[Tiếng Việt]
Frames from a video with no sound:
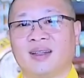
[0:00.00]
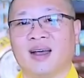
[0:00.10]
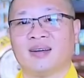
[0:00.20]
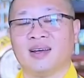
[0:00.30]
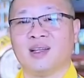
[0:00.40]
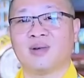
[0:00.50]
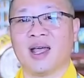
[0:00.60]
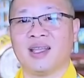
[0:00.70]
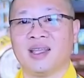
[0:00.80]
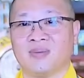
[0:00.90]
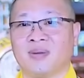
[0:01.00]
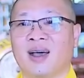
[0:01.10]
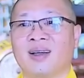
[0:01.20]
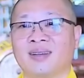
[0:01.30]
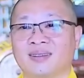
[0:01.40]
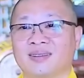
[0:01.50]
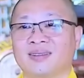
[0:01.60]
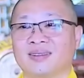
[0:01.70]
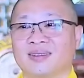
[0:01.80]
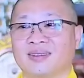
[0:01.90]
Thần Điêu Đại Hiệp hả?
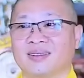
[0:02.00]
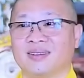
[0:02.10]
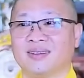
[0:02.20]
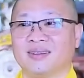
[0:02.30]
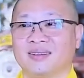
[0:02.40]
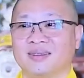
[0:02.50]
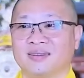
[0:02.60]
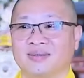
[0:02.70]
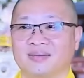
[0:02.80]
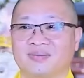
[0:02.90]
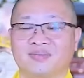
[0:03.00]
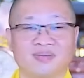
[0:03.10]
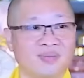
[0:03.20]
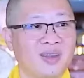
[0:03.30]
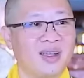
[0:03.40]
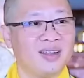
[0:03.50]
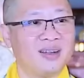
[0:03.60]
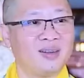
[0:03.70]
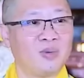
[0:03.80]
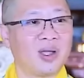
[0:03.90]
Ừ.
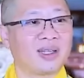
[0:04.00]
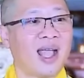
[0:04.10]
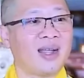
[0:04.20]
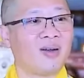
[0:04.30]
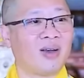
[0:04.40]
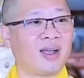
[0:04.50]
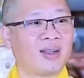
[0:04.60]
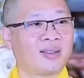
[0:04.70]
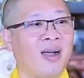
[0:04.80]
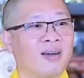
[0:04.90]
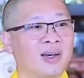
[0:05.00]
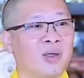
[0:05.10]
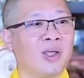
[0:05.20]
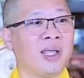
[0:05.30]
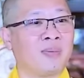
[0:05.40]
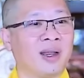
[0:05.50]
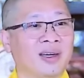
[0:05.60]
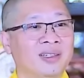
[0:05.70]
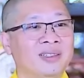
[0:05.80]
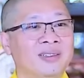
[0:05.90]
Nguyên tác gọi là Thần Điêu Hiệp
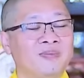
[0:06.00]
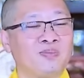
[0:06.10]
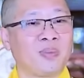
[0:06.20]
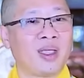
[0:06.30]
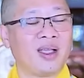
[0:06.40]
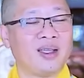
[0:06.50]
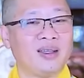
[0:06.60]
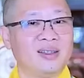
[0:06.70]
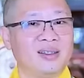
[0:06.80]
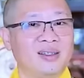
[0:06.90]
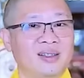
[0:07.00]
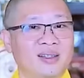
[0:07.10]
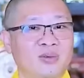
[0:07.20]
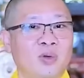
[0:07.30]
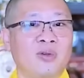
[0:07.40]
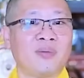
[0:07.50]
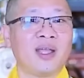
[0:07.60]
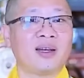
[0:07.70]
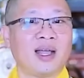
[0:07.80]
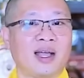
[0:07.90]
Lữ. Quý vị
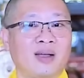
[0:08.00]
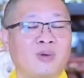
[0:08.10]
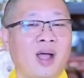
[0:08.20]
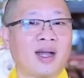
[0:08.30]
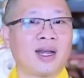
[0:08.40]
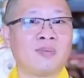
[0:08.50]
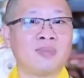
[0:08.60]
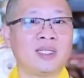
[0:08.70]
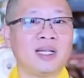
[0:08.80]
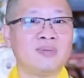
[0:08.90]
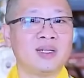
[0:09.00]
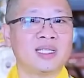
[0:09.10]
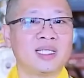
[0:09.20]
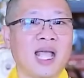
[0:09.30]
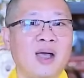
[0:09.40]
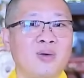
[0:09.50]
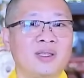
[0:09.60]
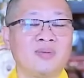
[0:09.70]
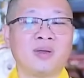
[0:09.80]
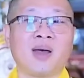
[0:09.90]
biết là khoảng năm chín mươi sáu,
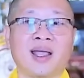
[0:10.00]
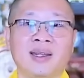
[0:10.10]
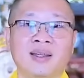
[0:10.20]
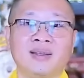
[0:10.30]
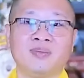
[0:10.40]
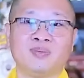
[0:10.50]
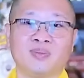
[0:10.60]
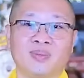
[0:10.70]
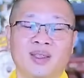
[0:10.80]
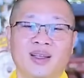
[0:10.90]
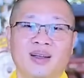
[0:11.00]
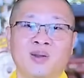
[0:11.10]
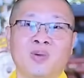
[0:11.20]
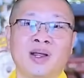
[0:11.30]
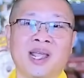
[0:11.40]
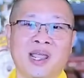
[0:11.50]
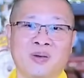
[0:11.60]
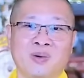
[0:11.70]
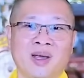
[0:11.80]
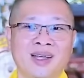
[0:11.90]
chín mươi bảy đó, lúc đó
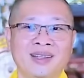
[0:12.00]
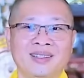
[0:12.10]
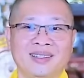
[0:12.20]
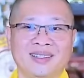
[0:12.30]
nghèo quá,